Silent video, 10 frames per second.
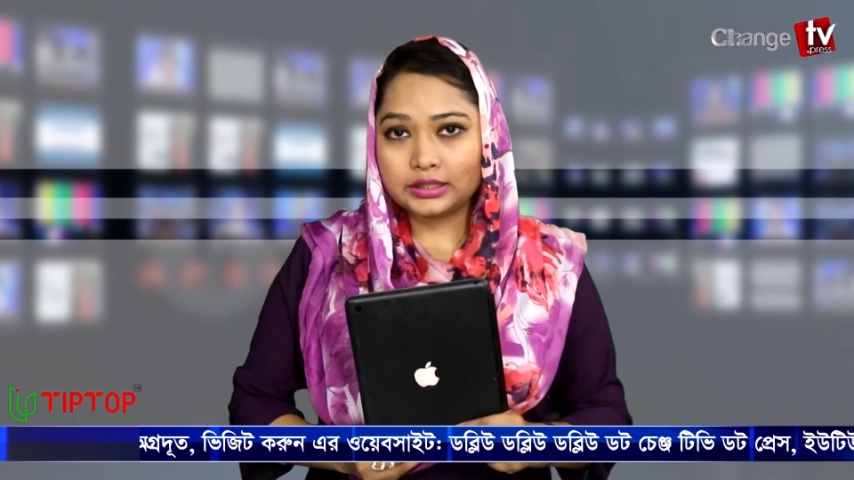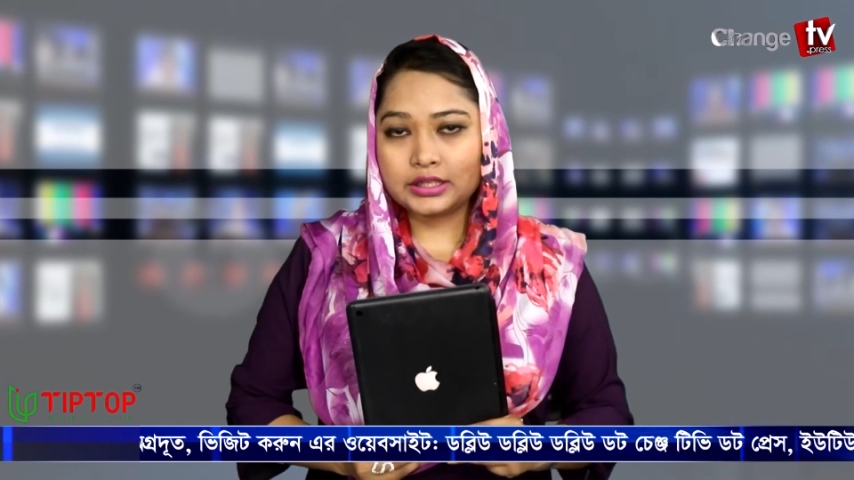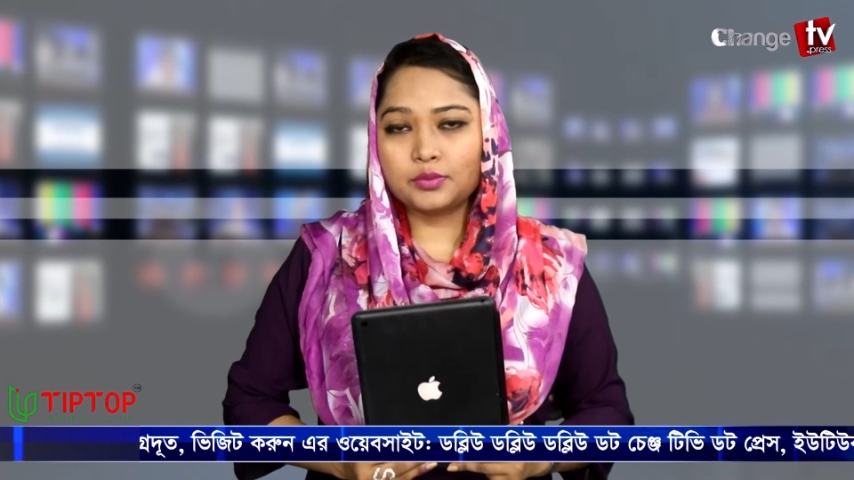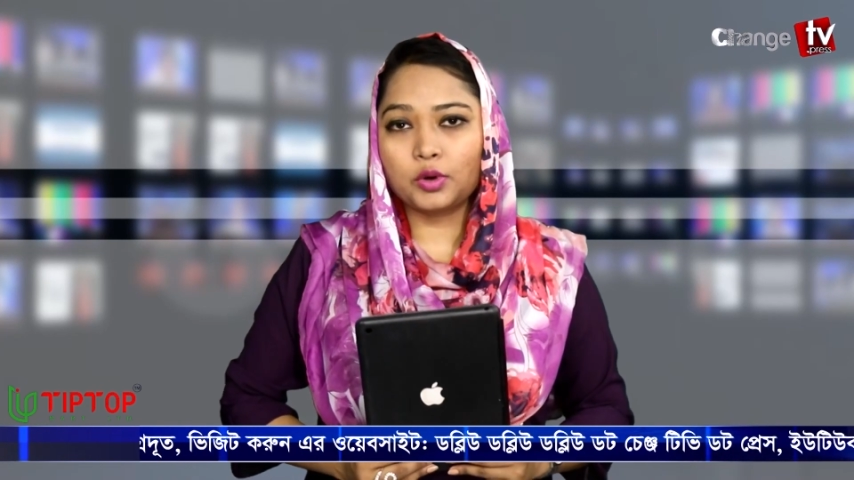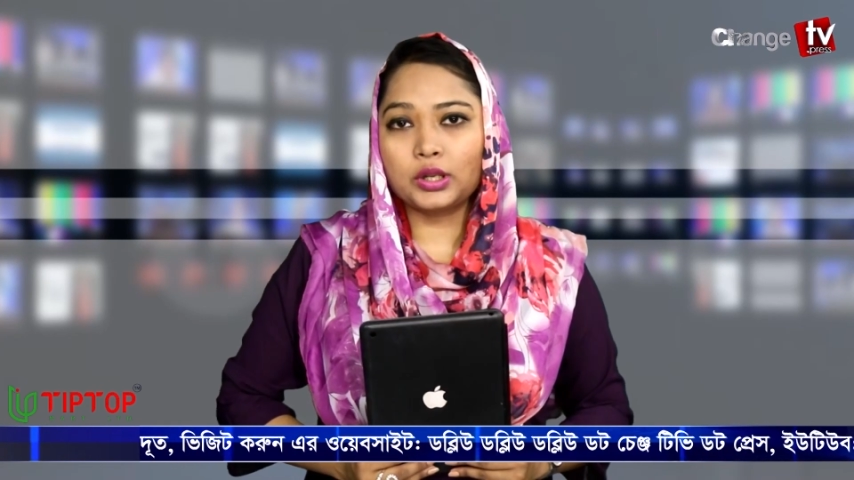
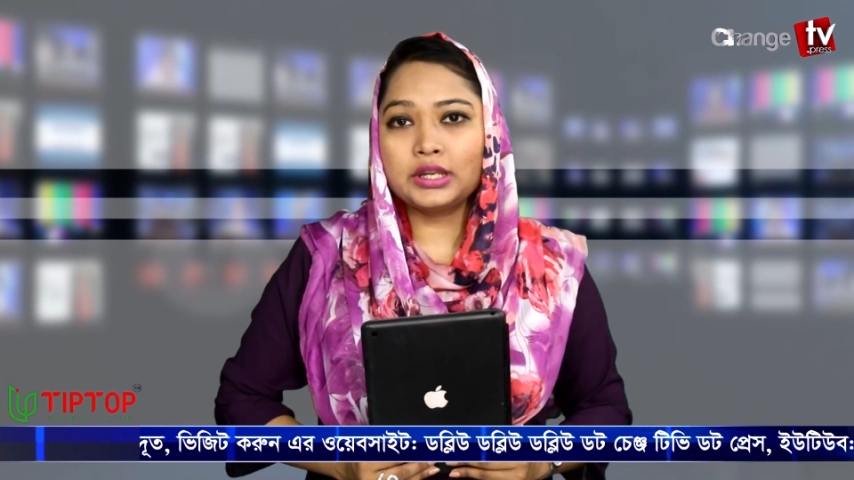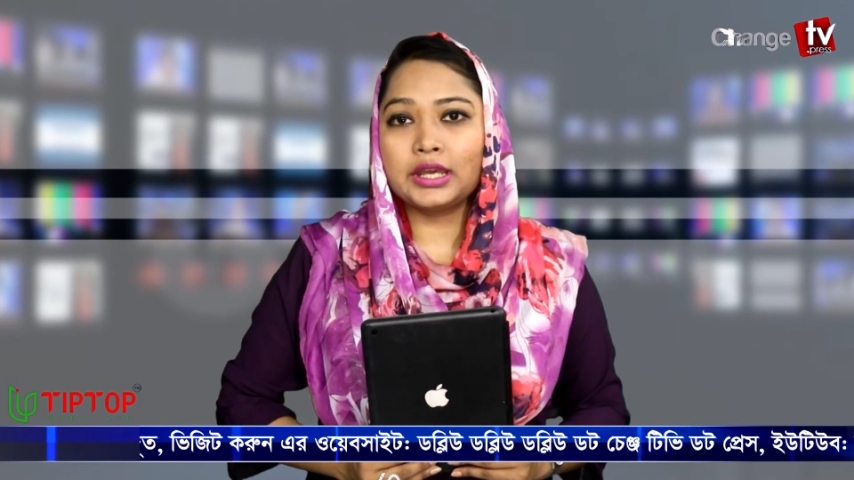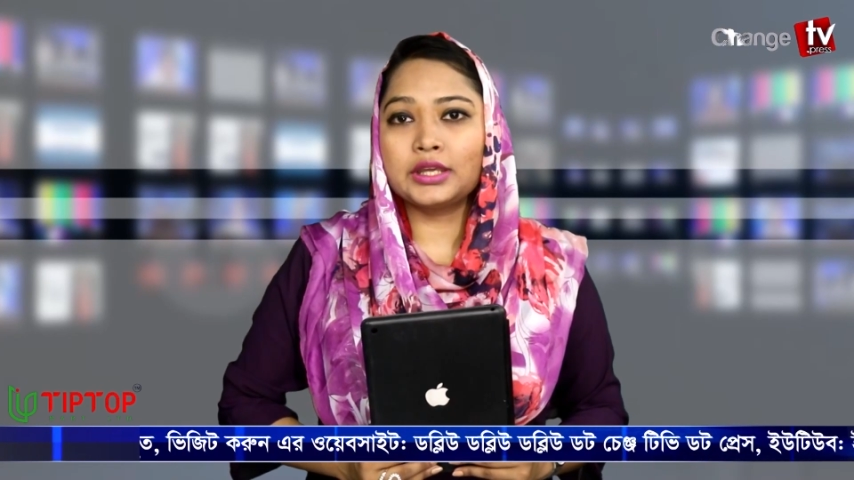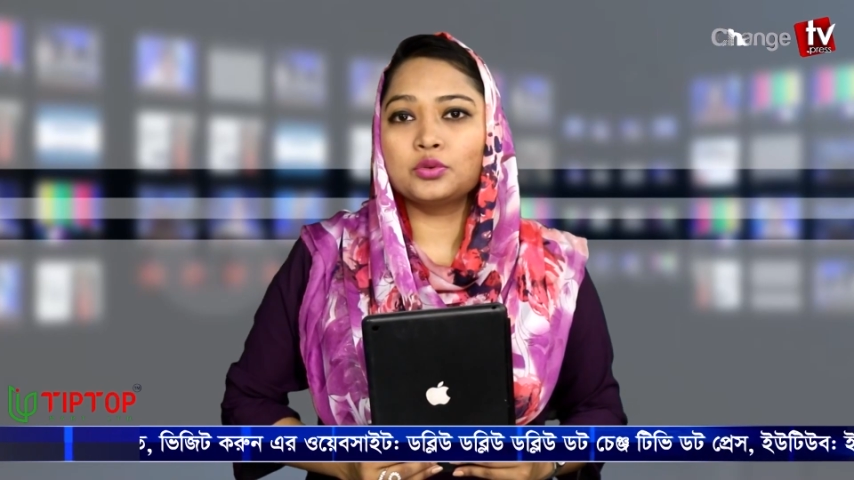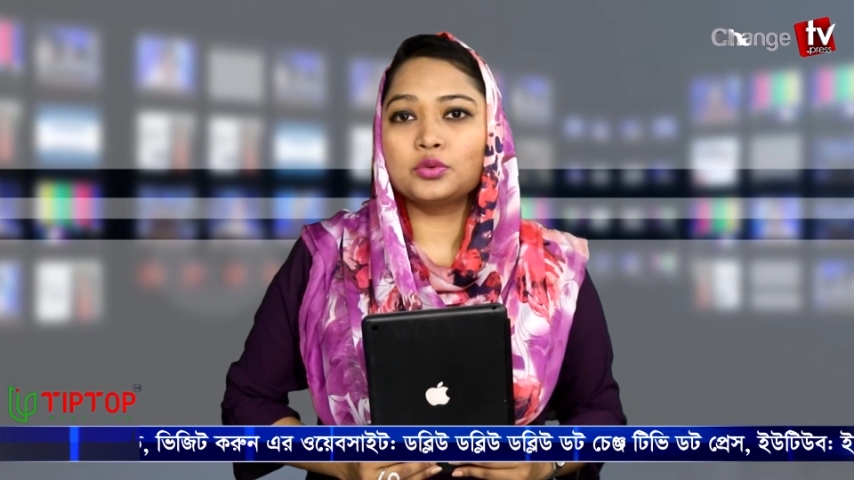তিনি বলেন
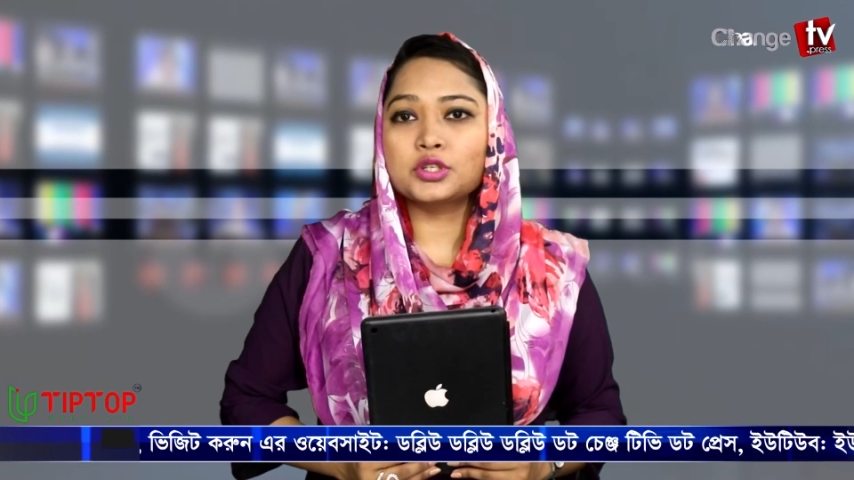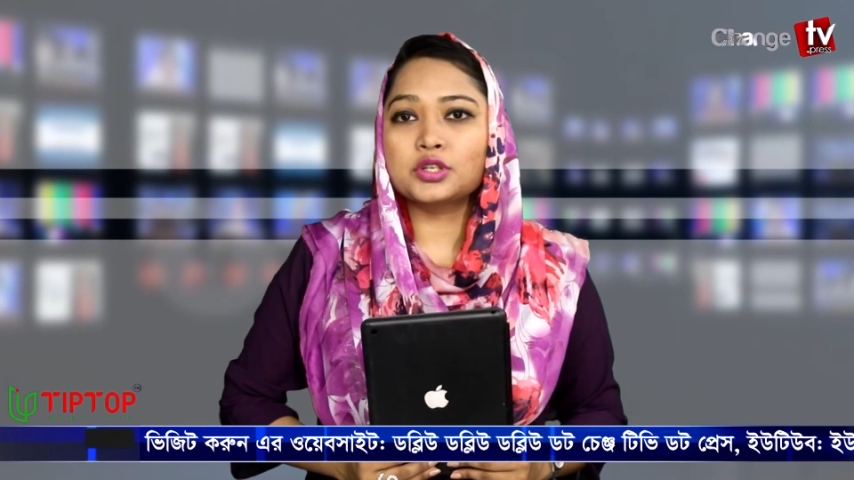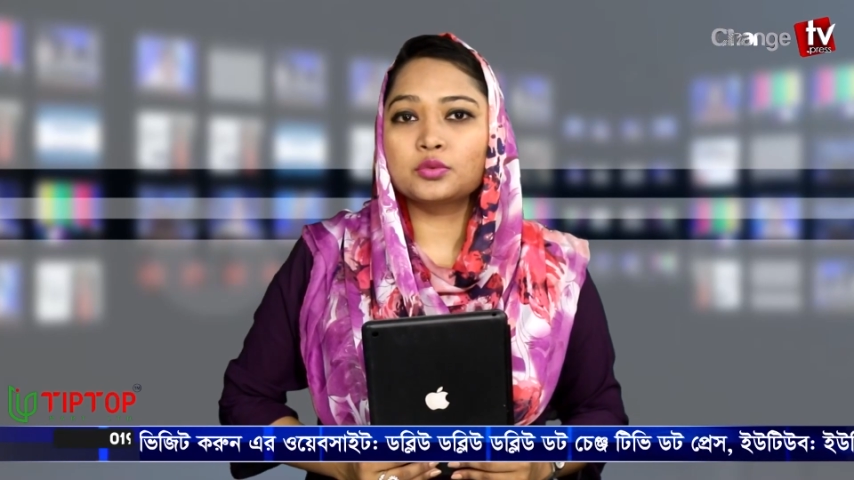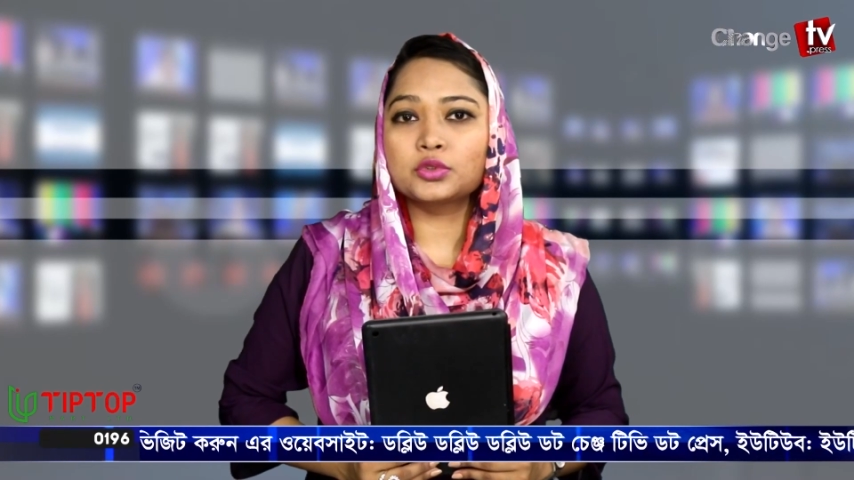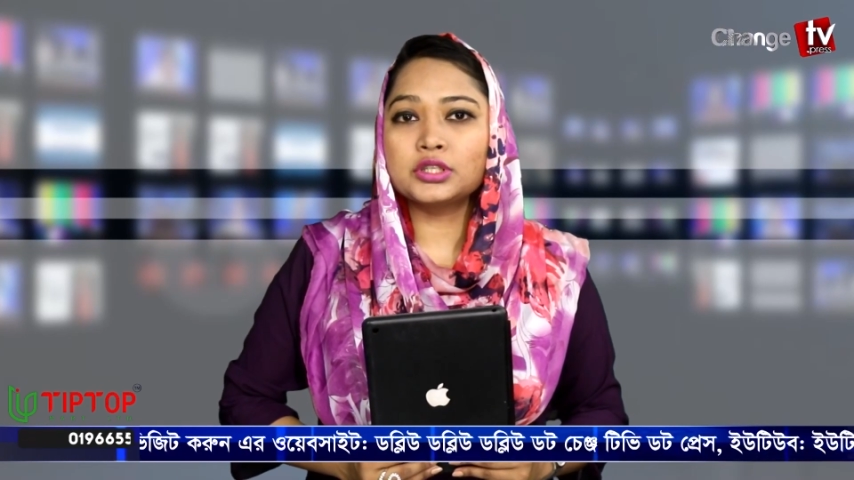এই দুই
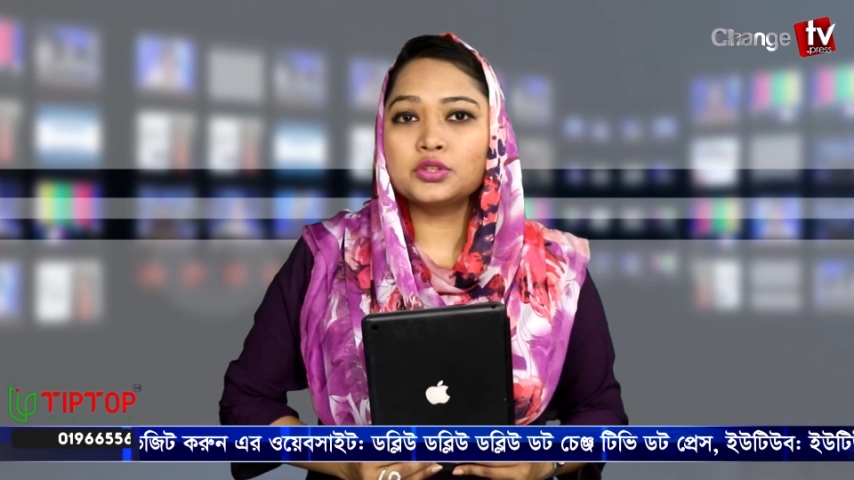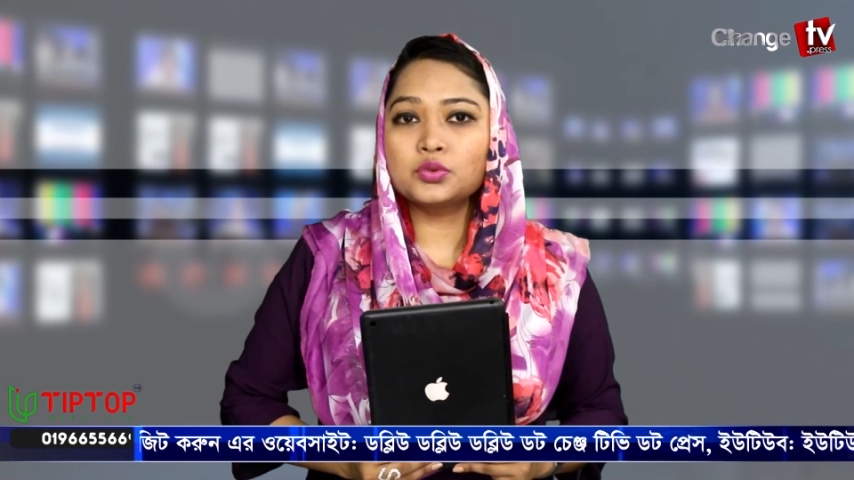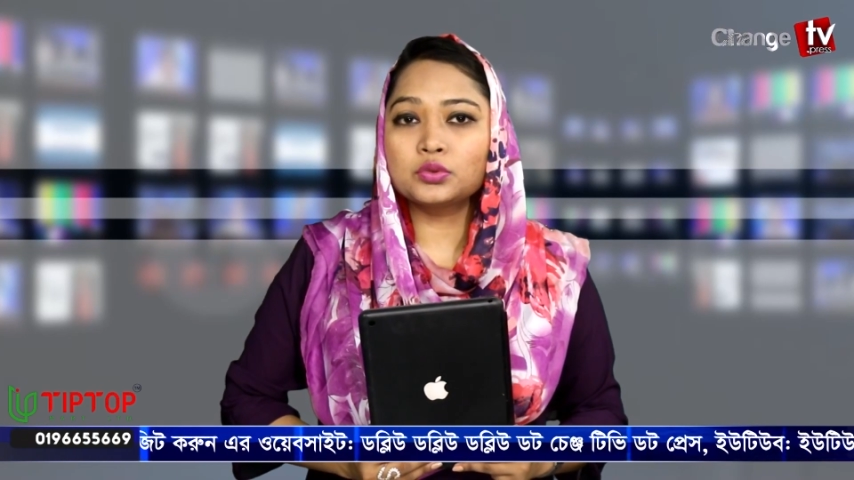দেশের মধ্যে